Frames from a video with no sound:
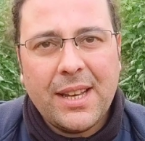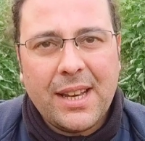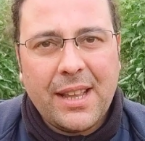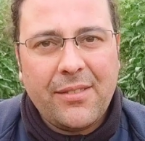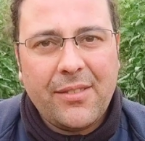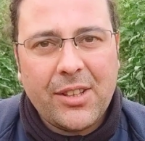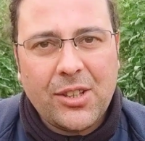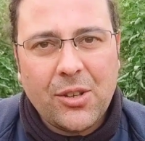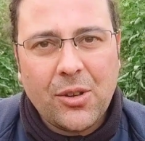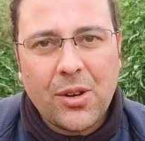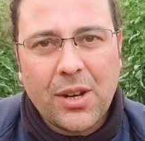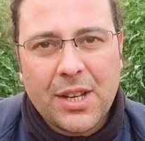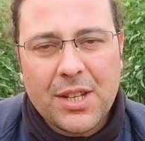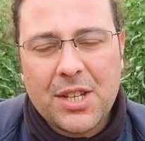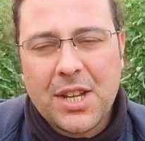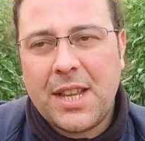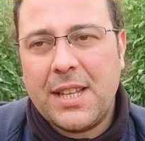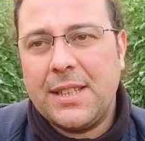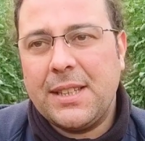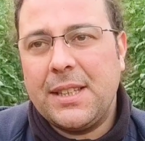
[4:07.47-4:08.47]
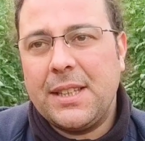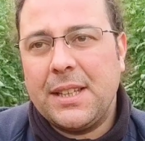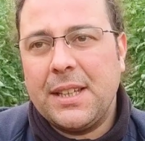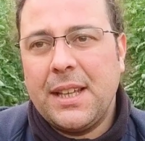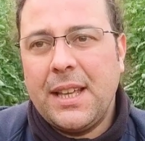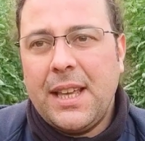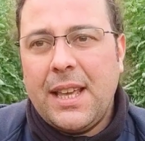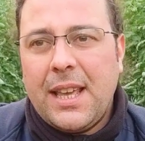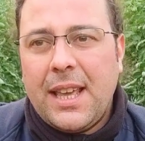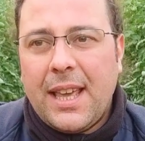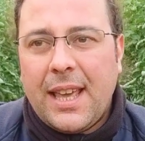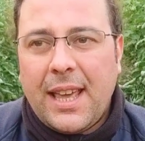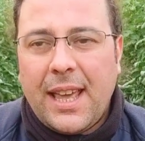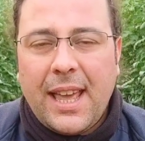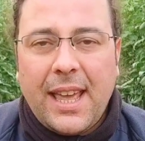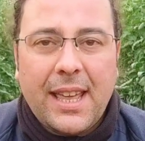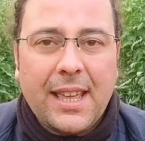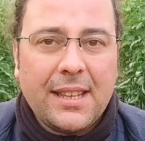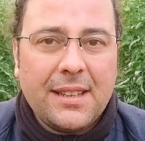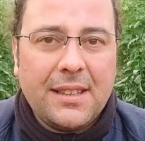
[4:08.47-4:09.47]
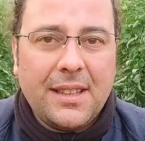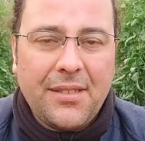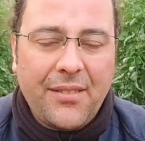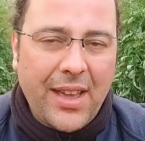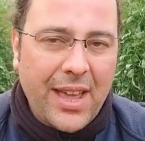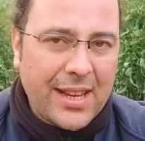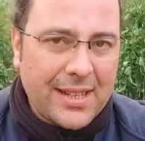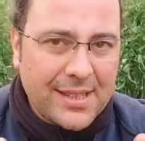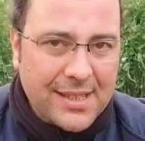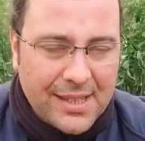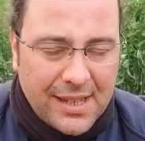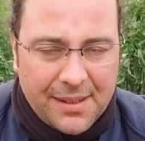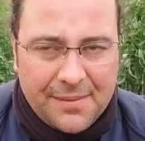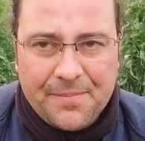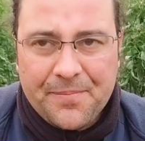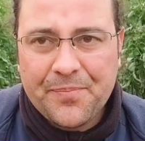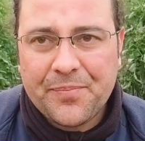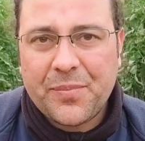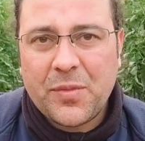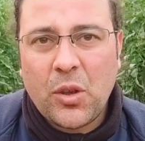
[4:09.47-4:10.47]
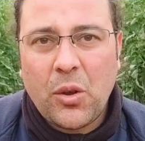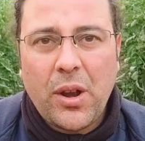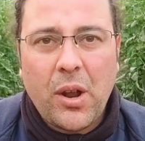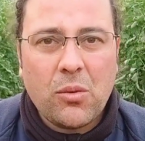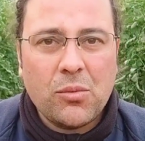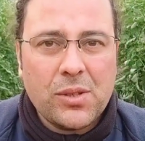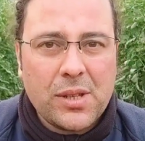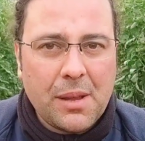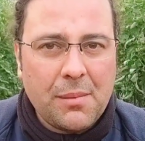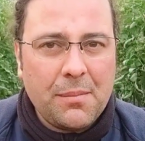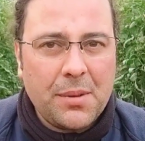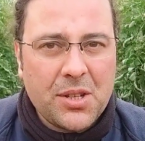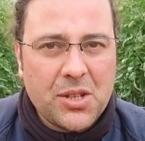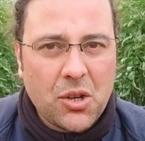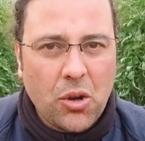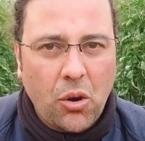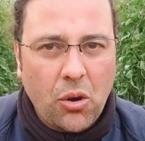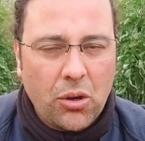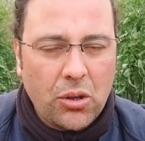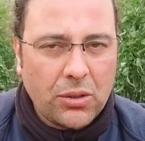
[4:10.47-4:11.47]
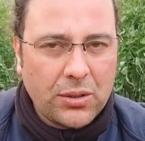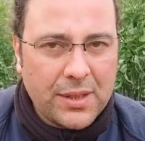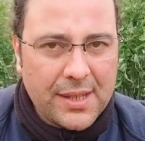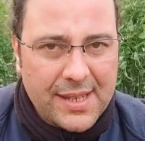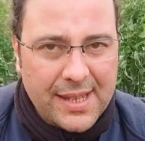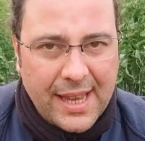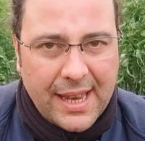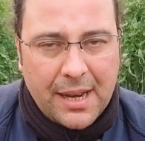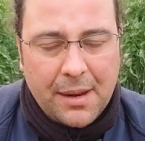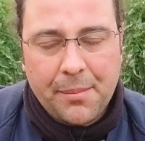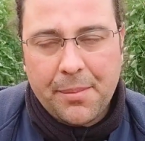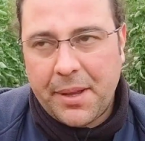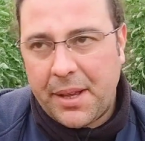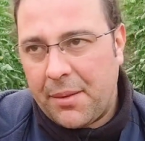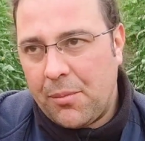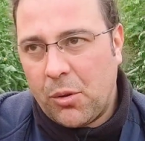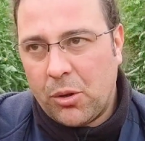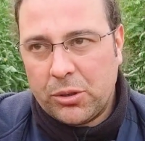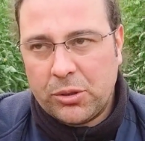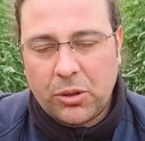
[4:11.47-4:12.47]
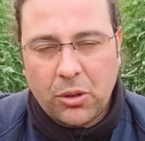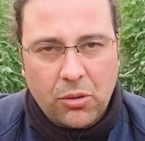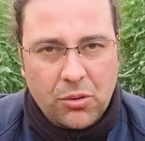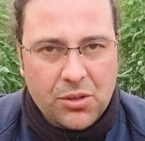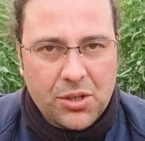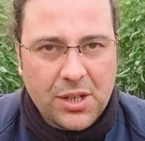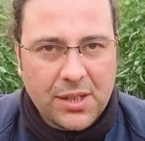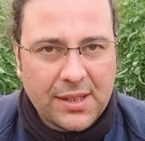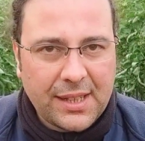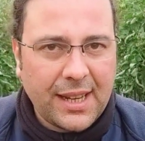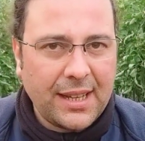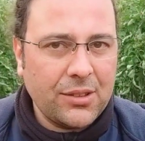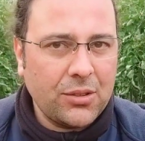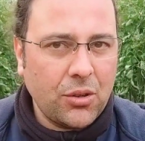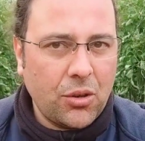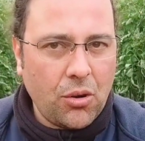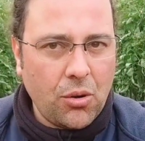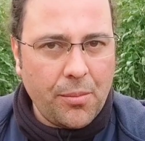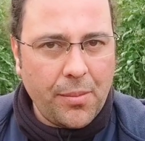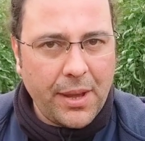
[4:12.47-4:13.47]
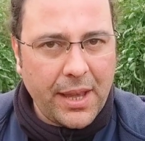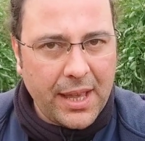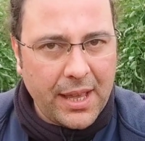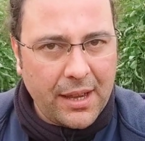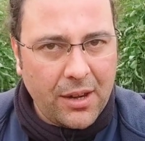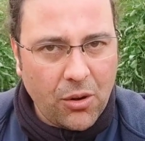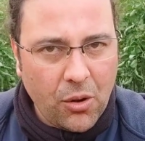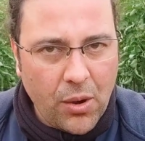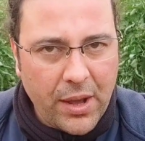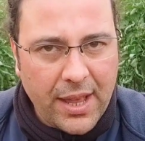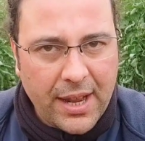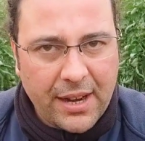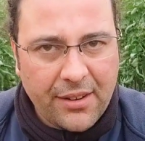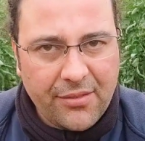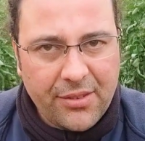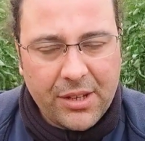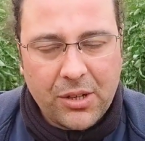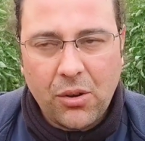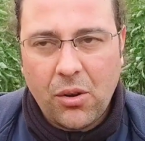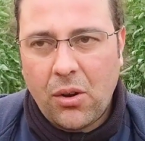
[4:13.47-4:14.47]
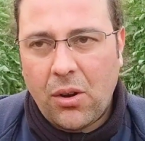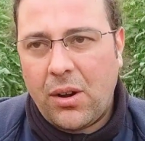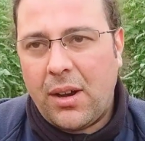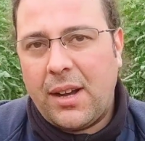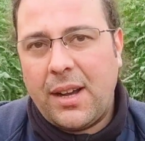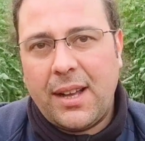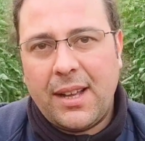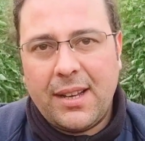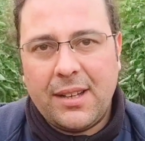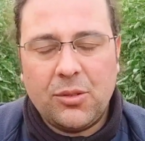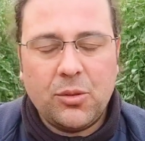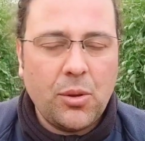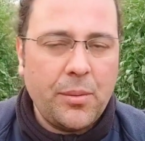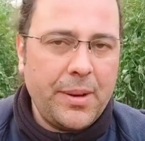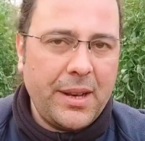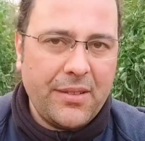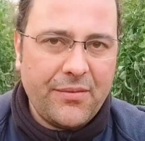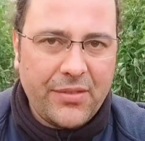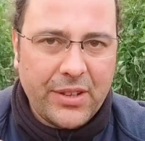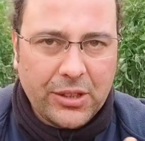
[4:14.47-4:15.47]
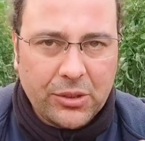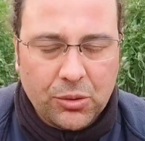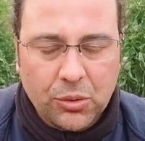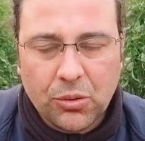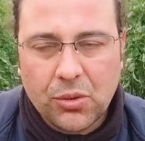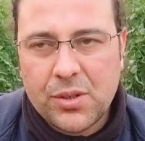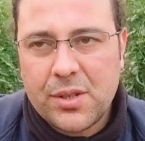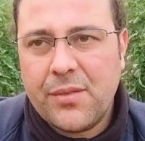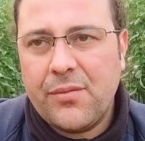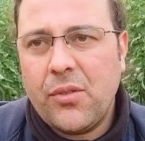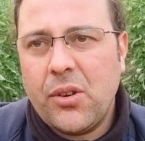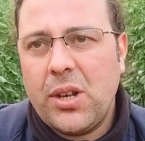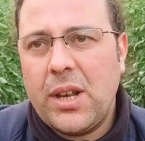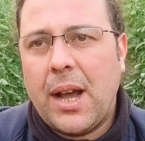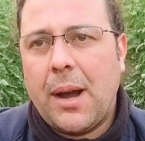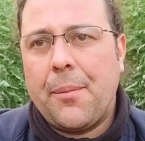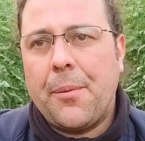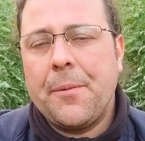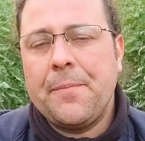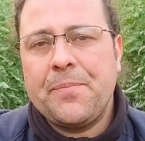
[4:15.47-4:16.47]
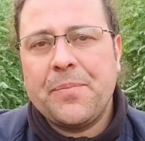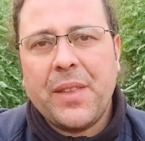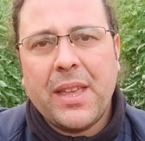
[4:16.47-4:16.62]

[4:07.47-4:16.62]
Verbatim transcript: nei video recenti, è diversa, non è un semplice olio di senape molto concentrato come lo era fino al 2021 se vogliamo,